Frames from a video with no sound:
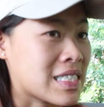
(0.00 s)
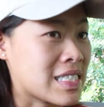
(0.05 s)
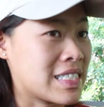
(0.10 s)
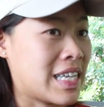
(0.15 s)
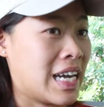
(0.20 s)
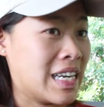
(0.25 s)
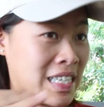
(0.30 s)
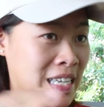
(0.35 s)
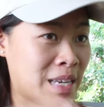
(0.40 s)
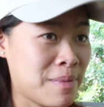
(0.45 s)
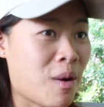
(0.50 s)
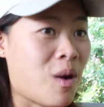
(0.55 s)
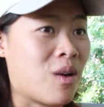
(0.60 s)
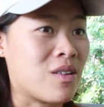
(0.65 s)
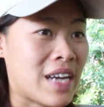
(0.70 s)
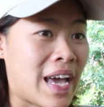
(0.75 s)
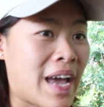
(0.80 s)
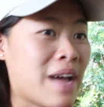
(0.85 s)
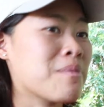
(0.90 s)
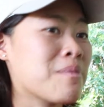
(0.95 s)
อย่างที่บอก
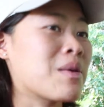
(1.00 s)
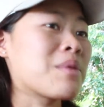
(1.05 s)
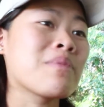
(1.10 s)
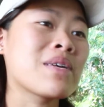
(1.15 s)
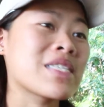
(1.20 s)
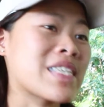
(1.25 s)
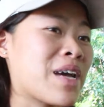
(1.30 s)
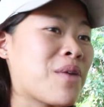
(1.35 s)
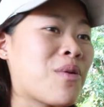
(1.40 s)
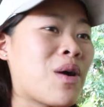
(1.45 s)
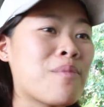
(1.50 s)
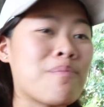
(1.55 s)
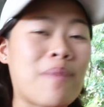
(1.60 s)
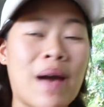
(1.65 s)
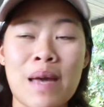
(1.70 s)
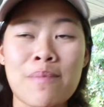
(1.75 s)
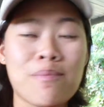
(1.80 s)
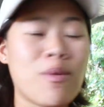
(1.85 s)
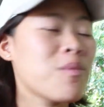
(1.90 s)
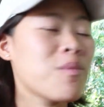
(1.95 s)
นะมันไม่ใช่ว่าไป
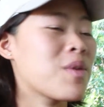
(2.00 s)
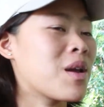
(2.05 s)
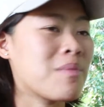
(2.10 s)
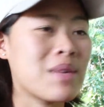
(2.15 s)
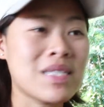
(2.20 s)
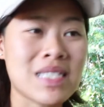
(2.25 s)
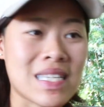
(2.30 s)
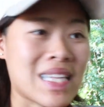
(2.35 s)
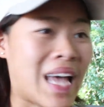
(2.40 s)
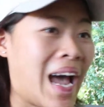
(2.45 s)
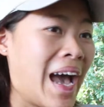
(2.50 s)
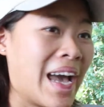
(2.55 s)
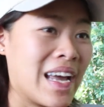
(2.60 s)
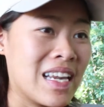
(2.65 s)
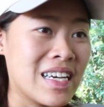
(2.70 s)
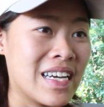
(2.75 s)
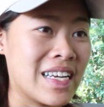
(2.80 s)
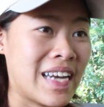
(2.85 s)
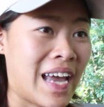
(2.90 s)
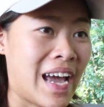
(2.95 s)
ปุ๊บแล้วมันจะถ่าย
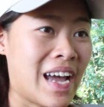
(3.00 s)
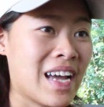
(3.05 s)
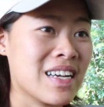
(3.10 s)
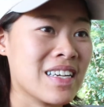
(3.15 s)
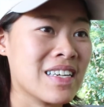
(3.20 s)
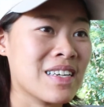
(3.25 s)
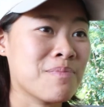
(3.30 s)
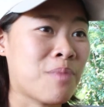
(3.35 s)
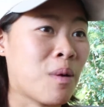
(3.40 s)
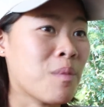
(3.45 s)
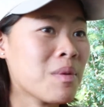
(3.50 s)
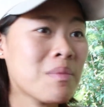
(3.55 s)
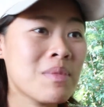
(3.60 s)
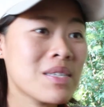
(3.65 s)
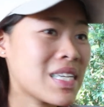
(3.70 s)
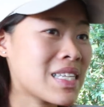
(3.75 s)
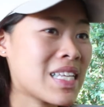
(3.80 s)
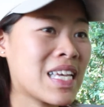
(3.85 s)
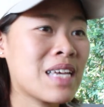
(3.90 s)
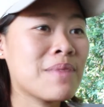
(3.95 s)
เลยนะเพราะมัน
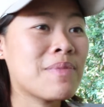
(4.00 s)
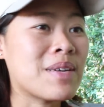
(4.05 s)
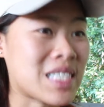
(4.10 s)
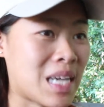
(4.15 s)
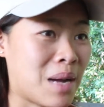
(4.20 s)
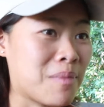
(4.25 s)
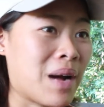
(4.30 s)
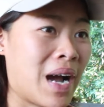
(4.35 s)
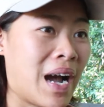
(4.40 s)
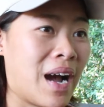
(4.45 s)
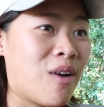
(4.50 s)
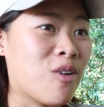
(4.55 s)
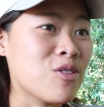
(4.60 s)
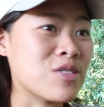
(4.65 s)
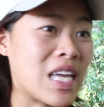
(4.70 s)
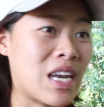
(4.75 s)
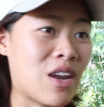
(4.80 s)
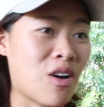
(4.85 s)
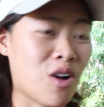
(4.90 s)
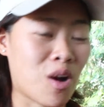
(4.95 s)
ไม่ใช่ที่ประจำเขา
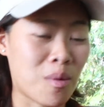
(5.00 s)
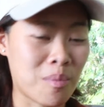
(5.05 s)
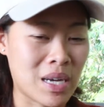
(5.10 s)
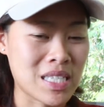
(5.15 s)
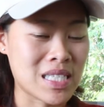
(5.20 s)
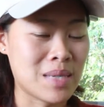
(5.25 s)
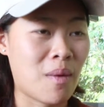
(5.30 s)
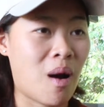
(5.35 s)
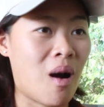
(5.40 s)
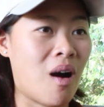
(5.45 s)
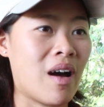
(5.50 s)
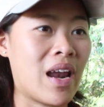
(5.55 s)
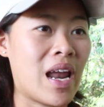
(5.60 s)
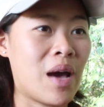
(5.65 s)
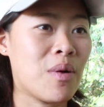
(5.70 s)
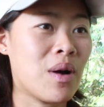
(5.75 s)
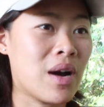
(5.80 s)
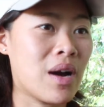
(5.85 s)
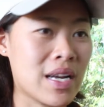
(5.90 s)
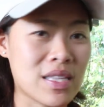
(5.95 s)
แต่เรากำลังจะบอกเขา
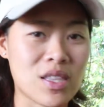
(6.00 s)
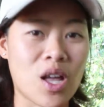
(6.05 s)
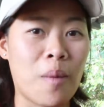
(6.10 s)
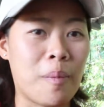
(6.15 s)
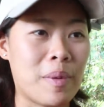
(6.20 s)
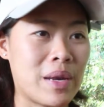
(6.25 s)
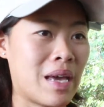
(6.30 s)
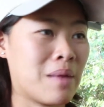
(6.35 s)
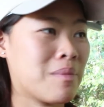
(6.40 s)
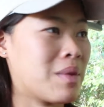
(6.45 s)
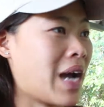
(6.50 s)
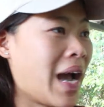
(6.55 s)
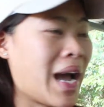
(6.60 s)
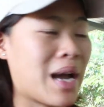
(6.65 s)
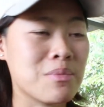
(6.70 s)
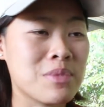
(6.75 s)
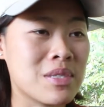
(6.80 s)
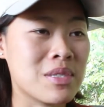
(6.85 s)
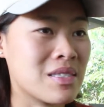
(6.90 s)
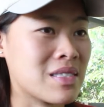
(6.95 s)
แล้วว่าเฮ้ยต่อไปเนี้ยมึง
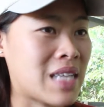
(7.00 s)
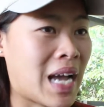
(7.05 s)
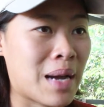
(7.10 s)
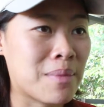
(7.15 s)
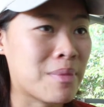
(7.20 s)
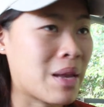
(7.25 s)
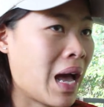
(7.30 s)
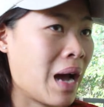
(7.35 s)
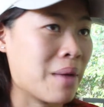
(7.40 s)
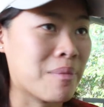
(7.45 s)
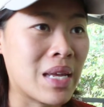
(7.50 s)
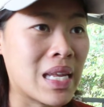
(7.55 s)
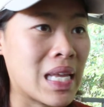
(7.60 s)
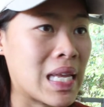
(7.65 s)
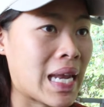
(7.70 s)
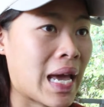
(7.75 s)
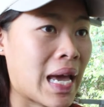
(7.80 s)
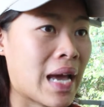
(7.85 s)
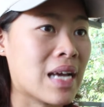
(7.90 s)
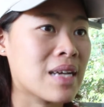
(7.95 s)
ห้ามในคำใน
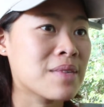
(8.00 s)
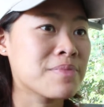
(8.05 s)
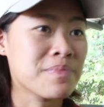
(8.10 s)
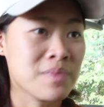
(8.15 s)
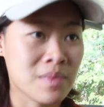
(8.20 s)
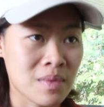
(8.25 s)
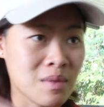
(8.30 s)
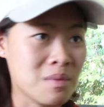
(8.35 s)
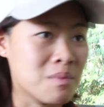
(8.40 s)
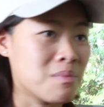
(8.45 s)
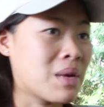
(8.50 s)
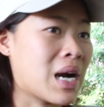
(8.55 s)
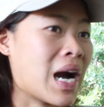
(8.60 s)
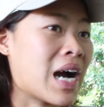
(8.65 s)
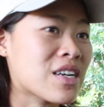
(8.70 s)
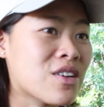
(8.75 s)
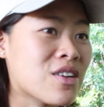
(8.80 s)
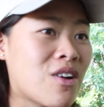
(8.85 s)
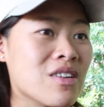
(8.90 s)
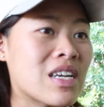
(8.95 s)
นี้นะมึง
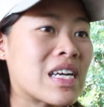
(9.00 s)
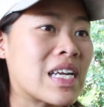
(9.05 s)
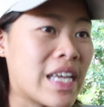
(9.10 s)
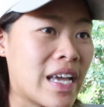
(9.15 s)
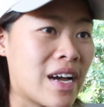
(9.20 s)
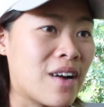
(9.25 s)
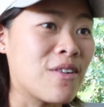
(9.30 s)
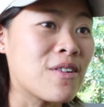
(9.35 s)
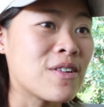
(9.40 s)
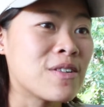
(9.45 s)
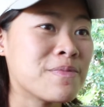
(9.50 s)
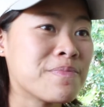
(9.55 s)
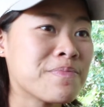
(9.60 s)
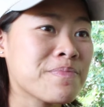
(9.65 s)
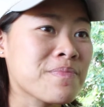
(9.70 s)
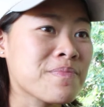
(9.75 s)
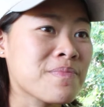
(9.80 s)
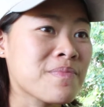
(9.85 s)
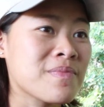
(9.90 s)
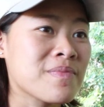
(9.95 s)
ข้างนอกอย่างเดียว
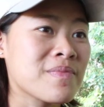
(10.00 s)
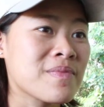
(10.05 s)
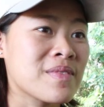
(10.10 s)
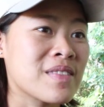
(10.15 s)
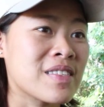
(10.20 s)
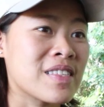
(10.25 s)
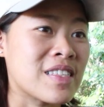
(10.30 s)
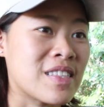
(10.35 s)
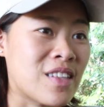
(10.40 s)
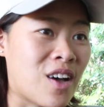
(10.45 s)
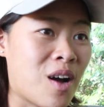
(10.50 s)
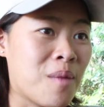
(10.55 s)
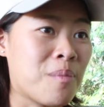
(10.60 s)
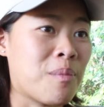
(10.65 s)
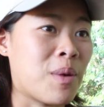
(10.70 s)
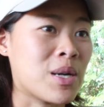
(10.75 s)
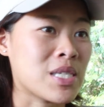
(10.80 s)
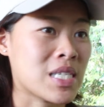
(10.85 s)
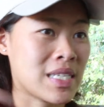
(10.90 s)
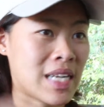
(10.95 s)
เนาะ
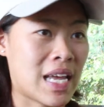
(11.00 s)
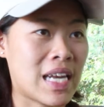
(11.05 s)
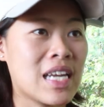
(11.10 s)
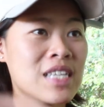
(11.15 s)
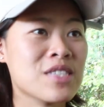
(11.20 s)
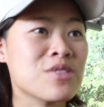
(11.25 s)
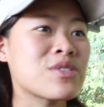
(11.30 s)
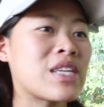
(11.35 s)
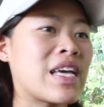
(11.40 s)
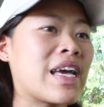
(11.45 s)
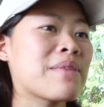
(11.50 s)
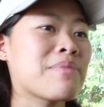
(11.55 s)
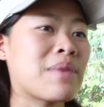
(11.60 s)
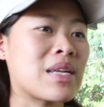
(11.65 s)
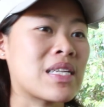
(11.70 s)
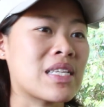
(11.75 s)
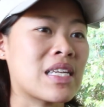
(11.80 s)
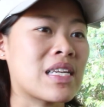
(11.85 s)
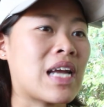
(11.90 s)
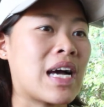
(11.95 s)
เพราะฉะนั้นเรื่องตัวนี้
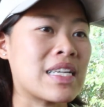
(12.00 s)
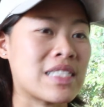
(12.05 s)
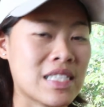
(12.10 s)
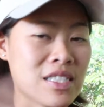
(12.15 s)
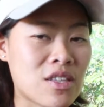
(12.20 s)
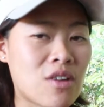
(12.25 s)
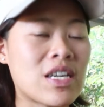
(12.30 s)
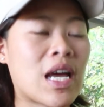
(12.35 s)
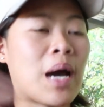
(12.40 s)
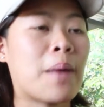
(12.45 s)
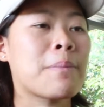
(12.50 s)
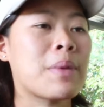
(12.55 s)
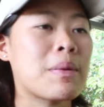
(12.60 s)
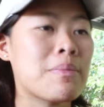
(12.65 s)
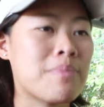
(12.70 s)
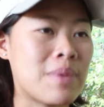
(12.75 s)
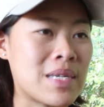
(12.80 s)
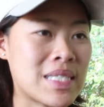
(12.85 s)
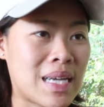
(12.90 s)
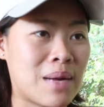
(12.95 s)
มันอาจจะต้องทำเป็น
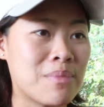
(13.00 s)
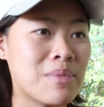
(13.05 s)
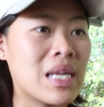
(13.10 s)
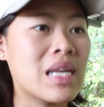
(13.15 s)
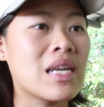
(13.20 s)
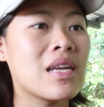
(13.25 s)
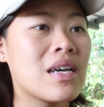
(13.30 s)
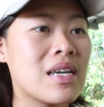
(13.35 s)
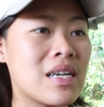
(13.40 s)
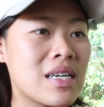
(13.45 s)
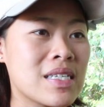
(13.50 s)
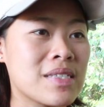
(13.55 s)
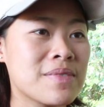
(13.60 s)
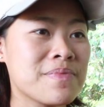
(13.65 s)
ประจำนิดนึง